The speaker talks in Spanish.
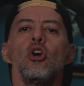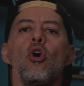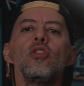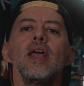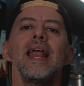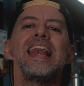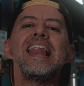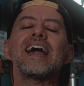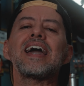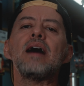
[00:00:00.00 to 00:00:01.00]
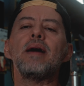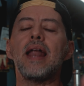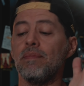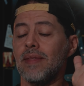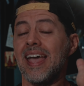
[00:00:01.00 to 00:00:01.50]
con la
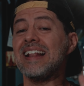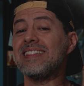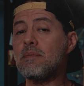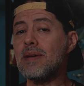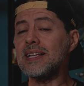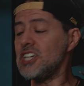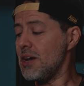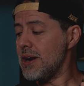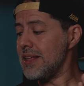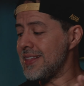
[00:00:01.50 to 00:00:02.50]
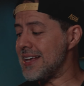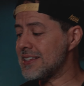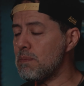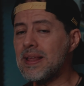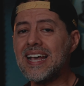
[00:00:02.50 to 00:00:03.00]
cámara. El tema chévere de
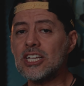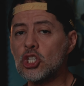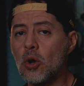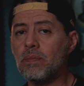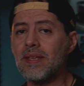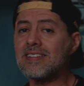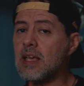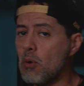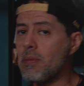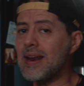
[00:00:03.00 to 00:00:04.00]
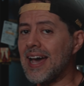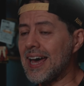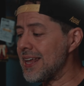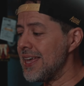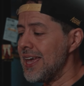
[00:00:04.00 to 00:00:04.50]
esta aplicación es que puedo
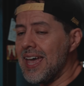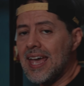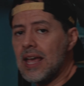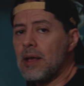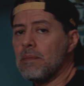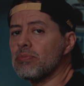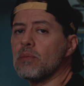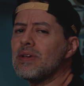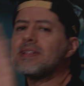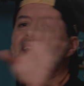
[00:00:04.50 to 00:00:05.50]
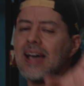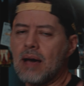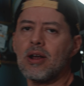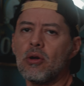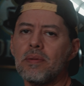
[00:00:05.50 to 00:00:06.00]
manejar eh, pues la
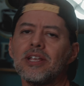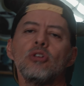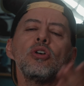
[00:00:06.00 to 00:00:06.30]
cámara, obviamente.